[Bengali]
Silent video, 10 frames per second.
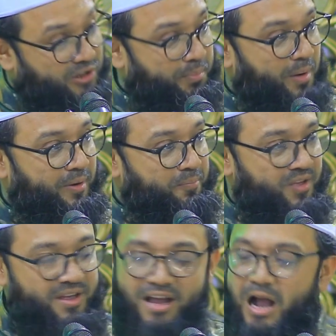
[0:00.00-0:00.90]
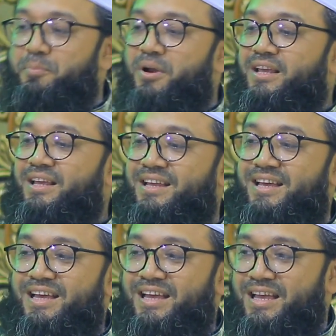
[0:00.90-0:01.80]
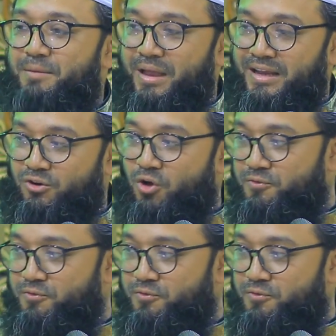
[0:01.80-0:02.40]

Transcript: দেখতে পাবে আপনারা কি ব্যাংকের